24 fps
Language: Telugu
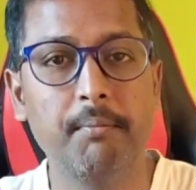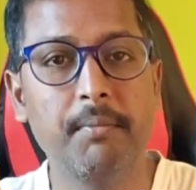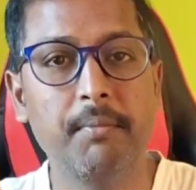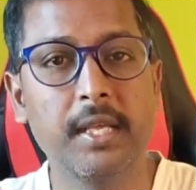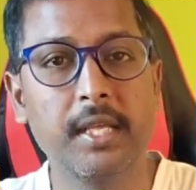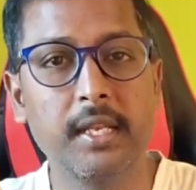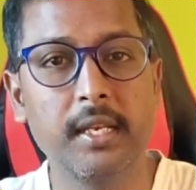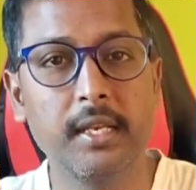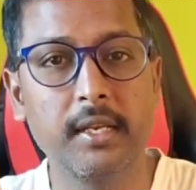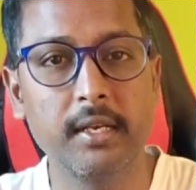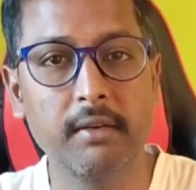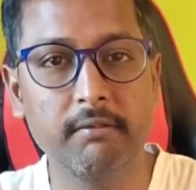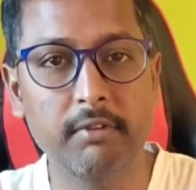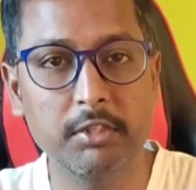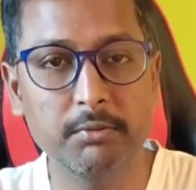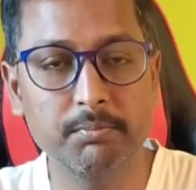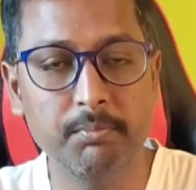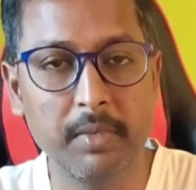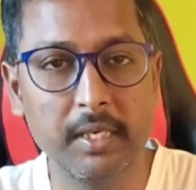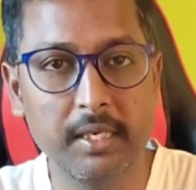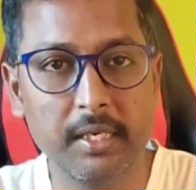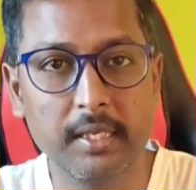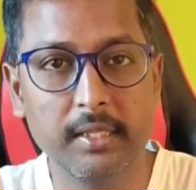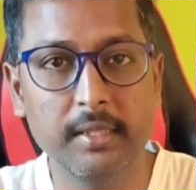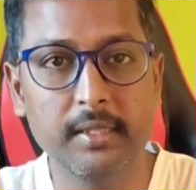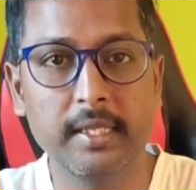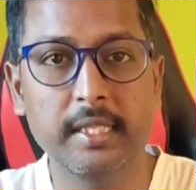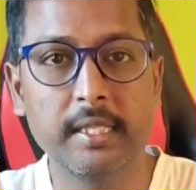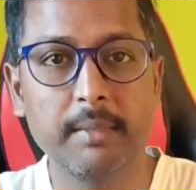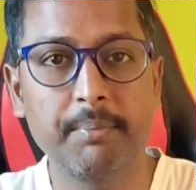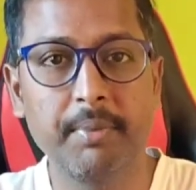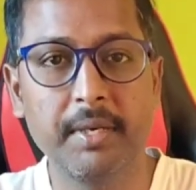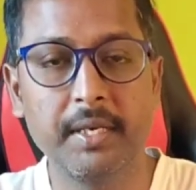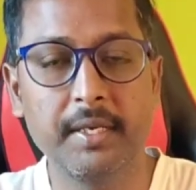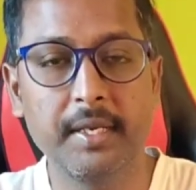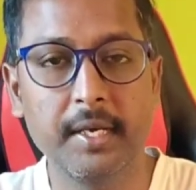మీరు ఇన్వెస్ట్మెంట్
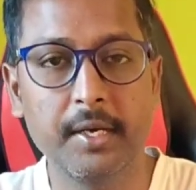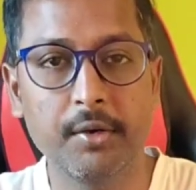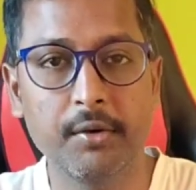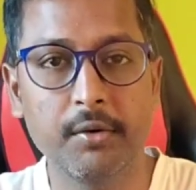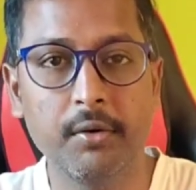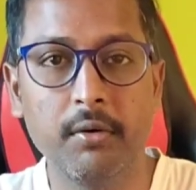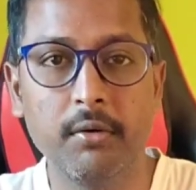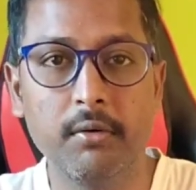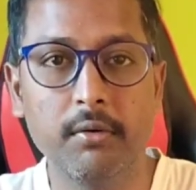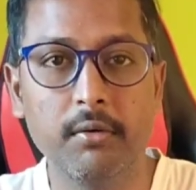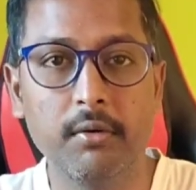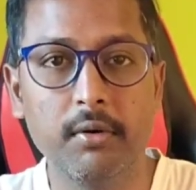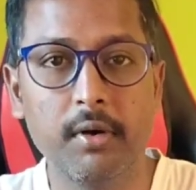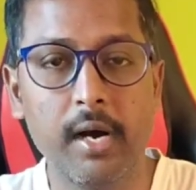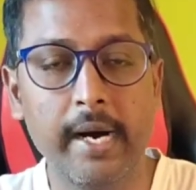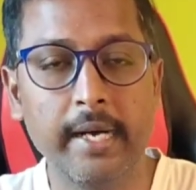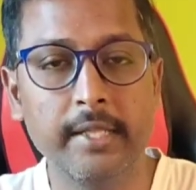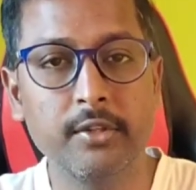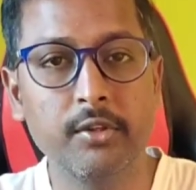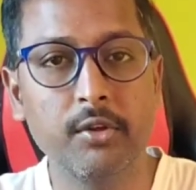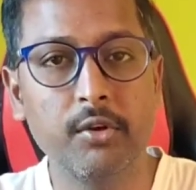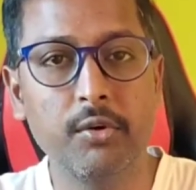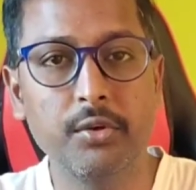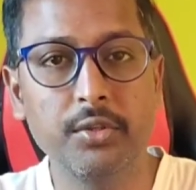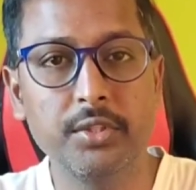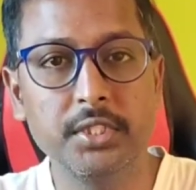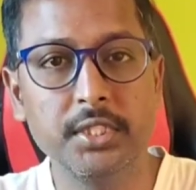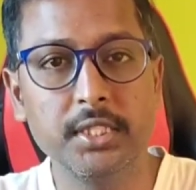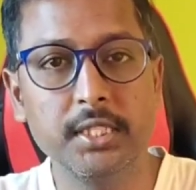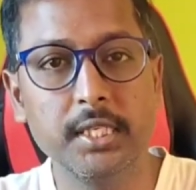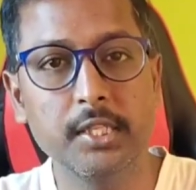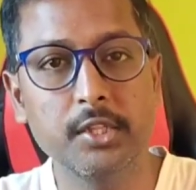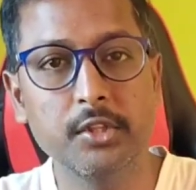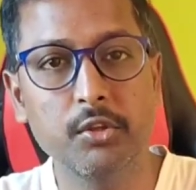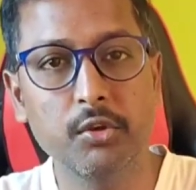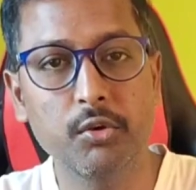ఎంతైతే పెట్టారో అందులో నుంచి
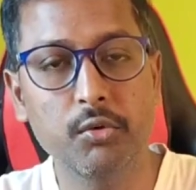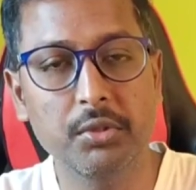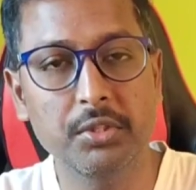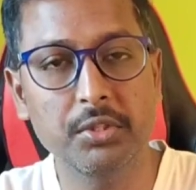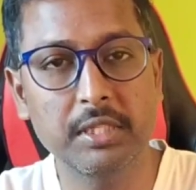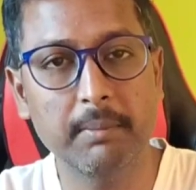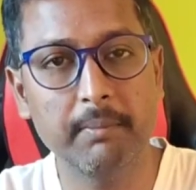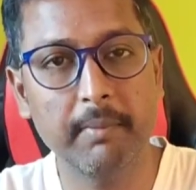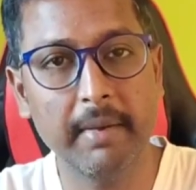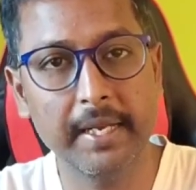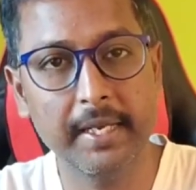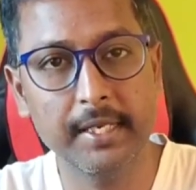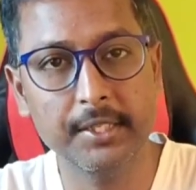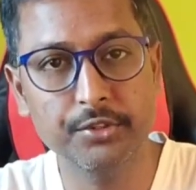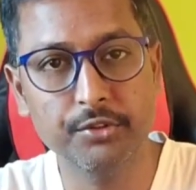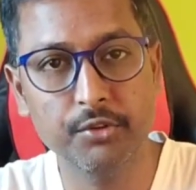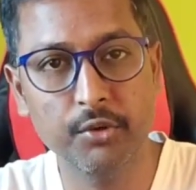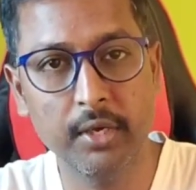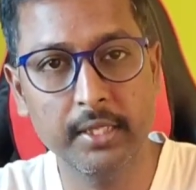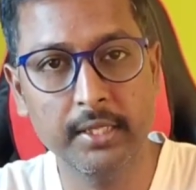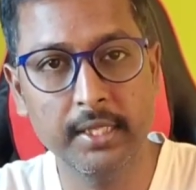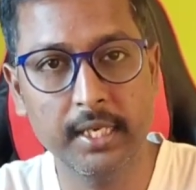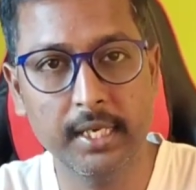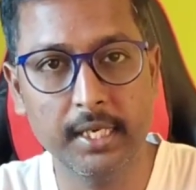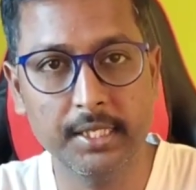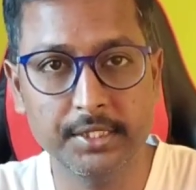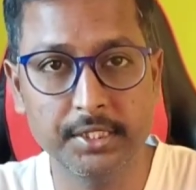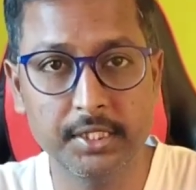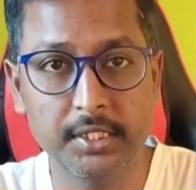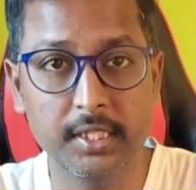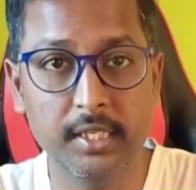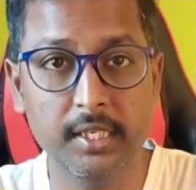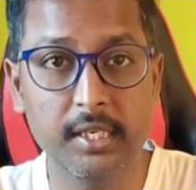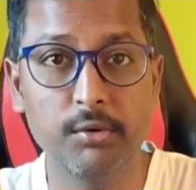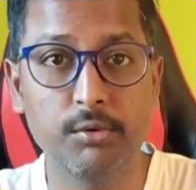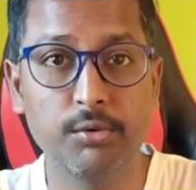ఎంతో కొంత మైనస్లో అయితే
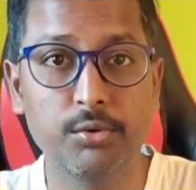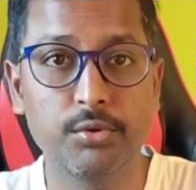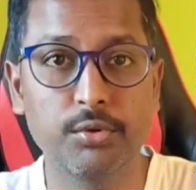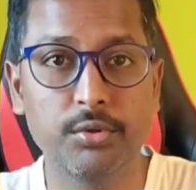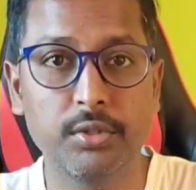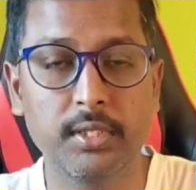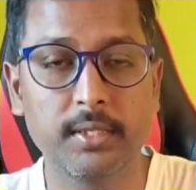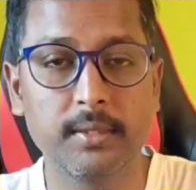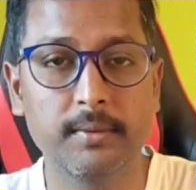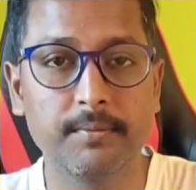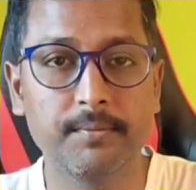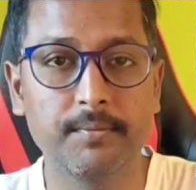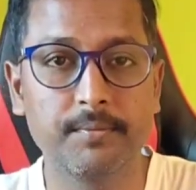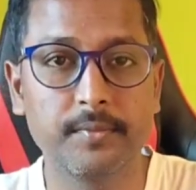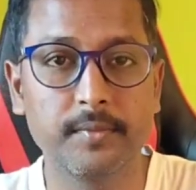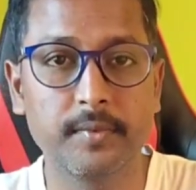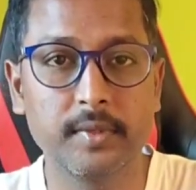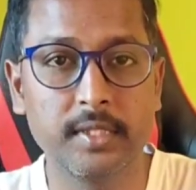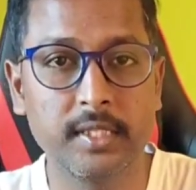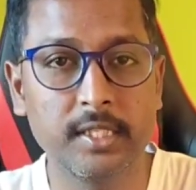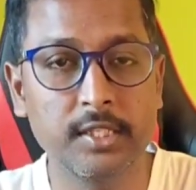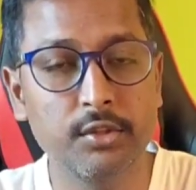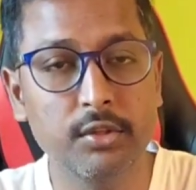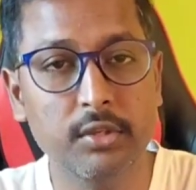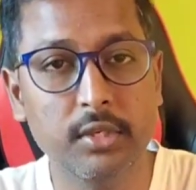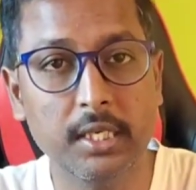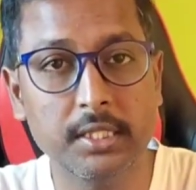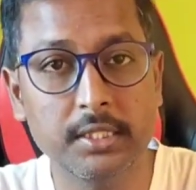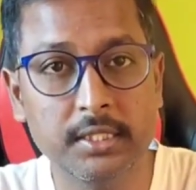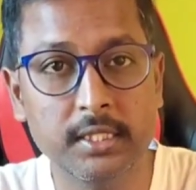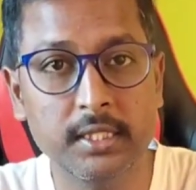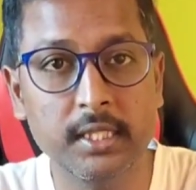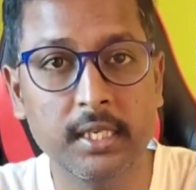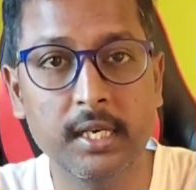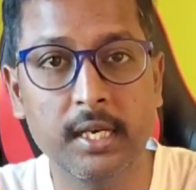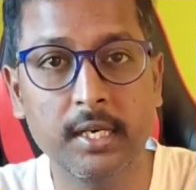ఖచ్చితంగా ఉంటుంది ఎందుకు
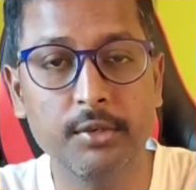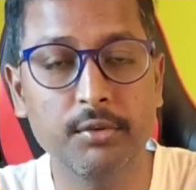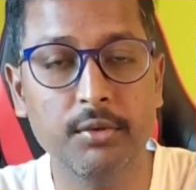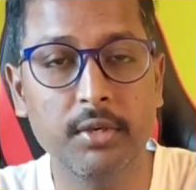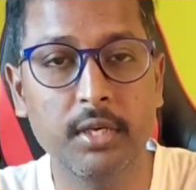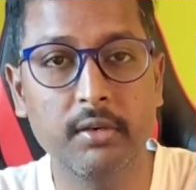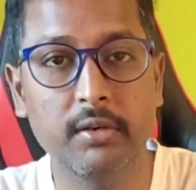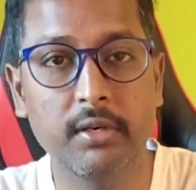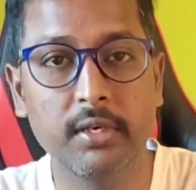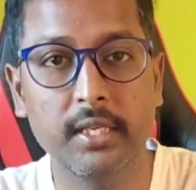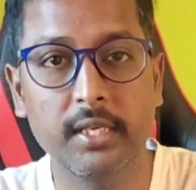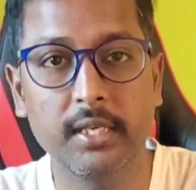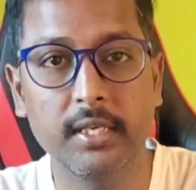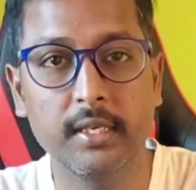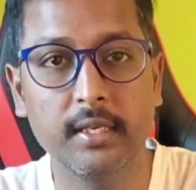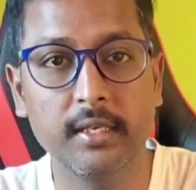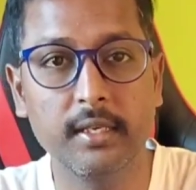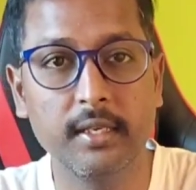ఖచ్చితంగా అంటున్నానంటే